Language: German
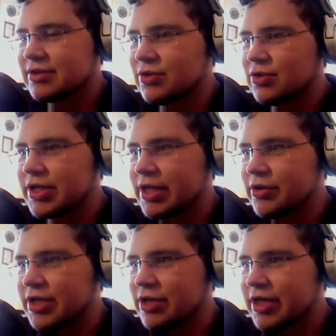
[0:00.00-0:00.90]
So, okay,
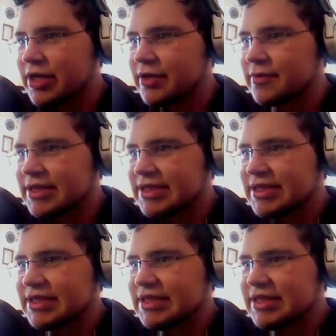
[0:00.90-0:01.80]
okay, okay.
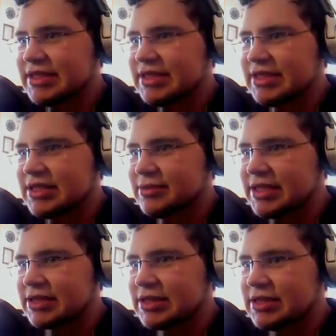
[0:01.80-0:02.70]
Oh mein
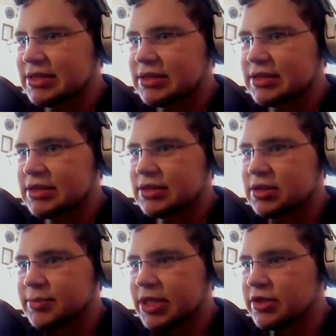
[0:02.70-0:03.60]
Gott.
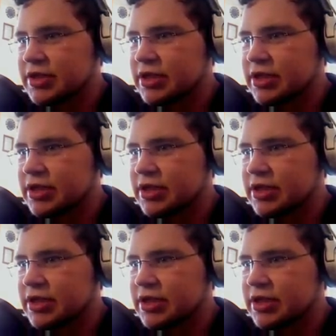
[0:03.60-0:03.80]
Oh mein Gott.